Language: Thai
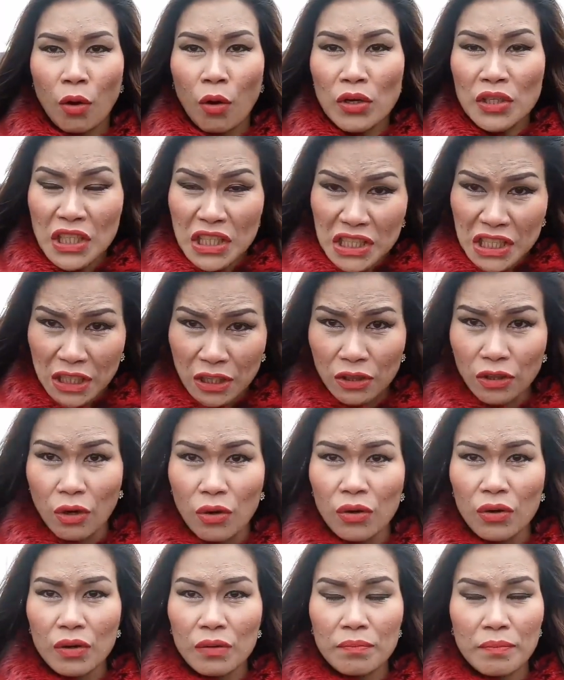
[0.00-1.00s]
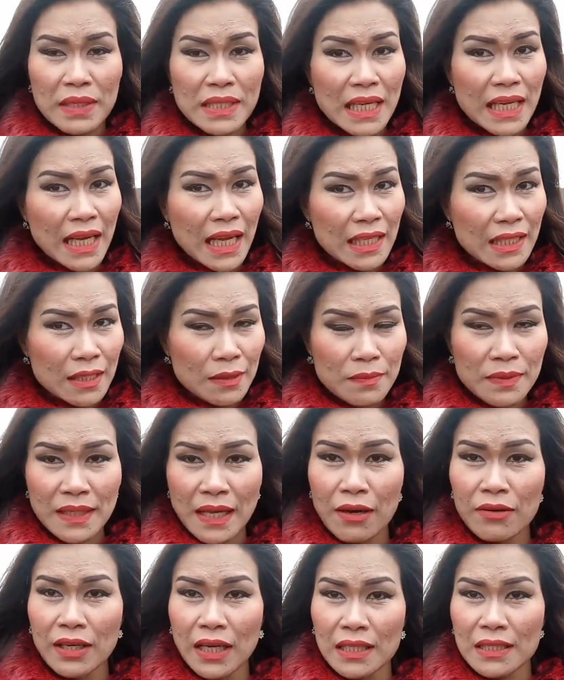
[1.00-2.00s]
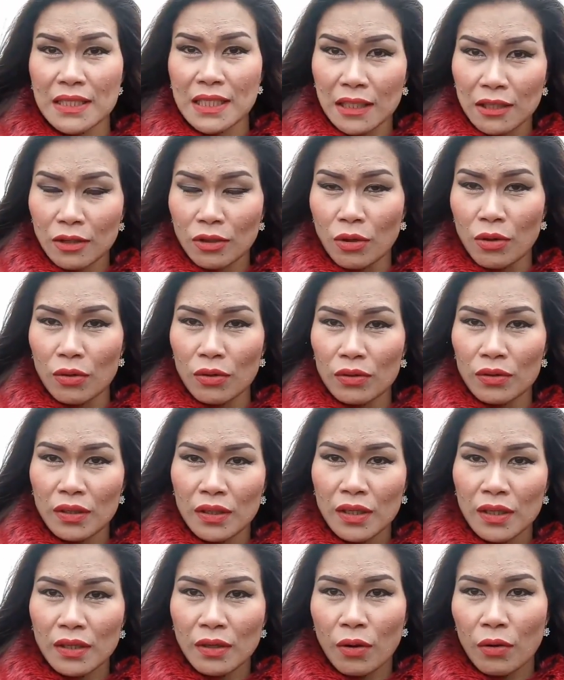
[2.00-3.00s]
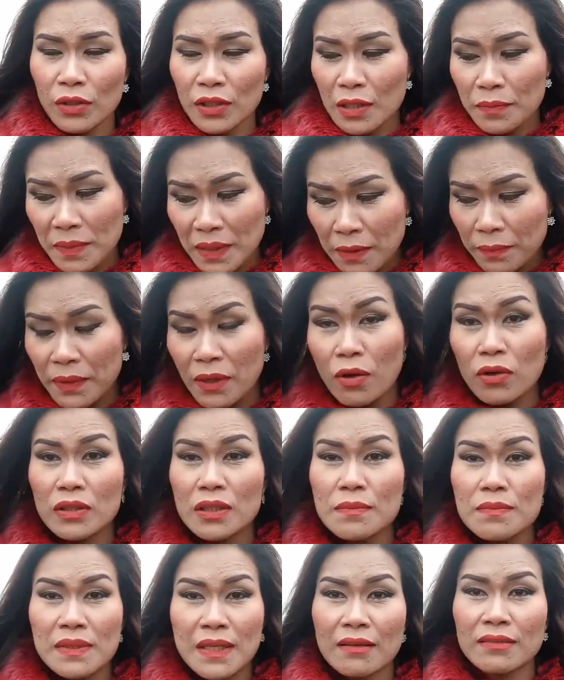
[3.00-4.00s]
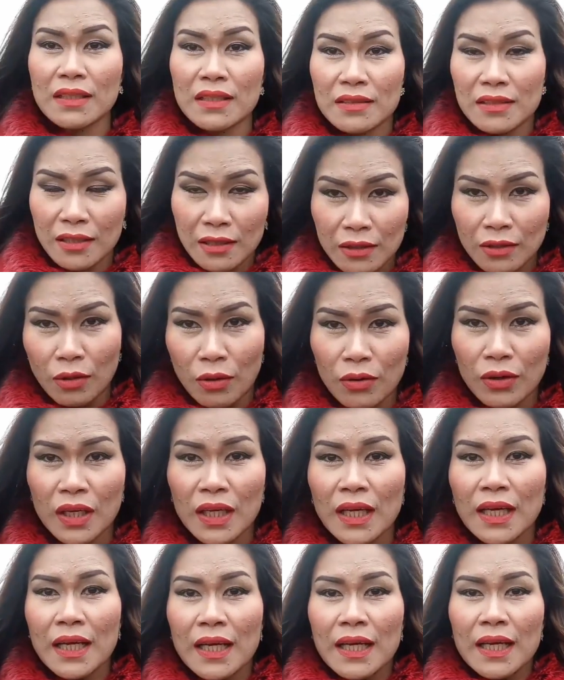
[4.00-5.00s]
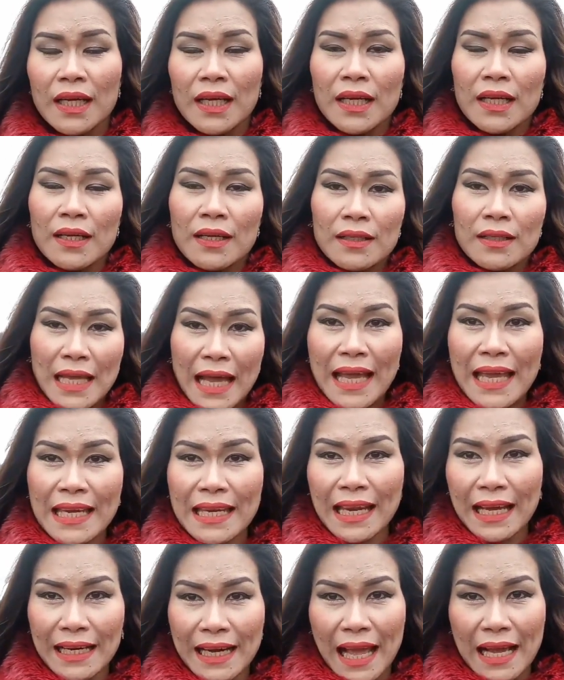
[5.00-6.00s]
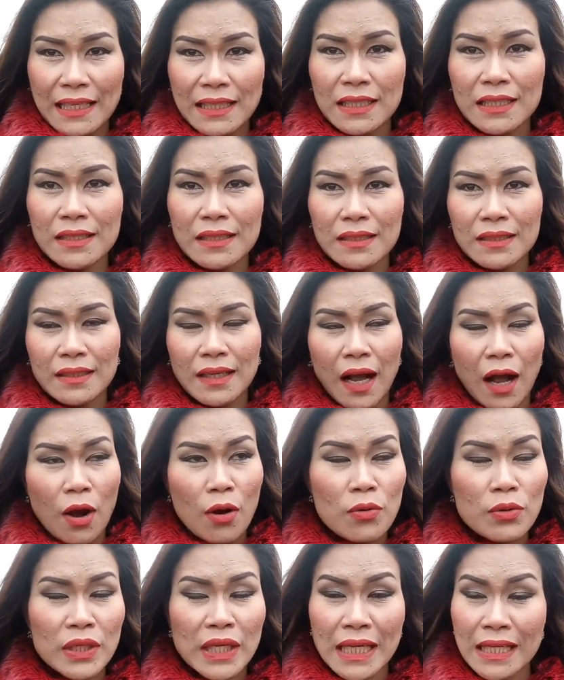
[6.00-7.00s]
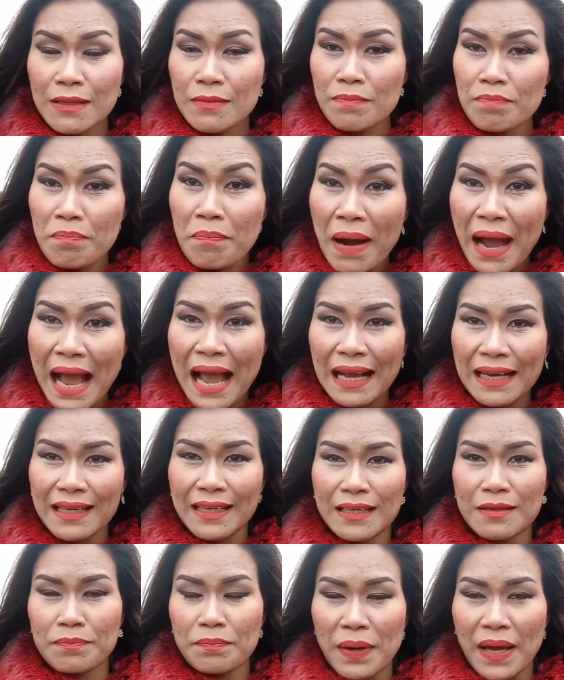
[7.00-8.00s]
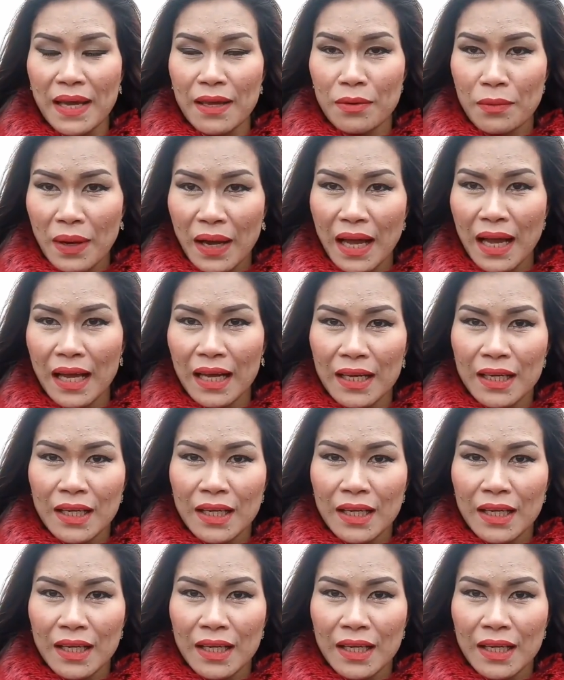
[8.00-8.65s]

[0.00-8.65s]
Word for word: คนที่จิตตกไม่ใช่แค่ซึมเศร้านะจิตตก คนที่ไม่ได้เป็นโรคซึมเศร้าแต่จิตตกสาเหตุหลักๆ คือเขาคิดมากเกินไปว่า